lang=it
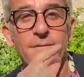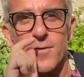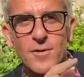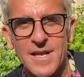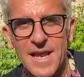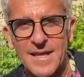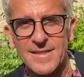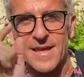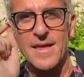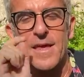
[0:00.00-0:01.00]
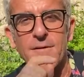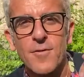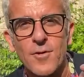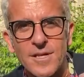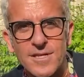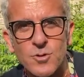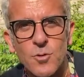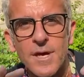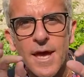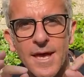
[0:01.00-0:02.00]
fior di latte, fiori di
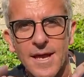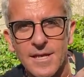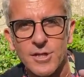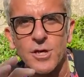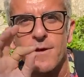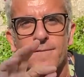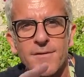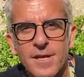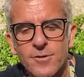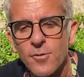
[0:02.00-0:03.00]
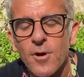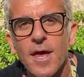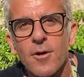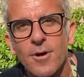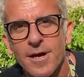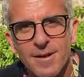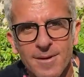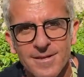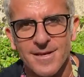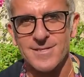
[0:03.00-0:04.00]
zucca e alici, fritto e con la
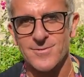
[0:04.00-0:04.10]
cremetta di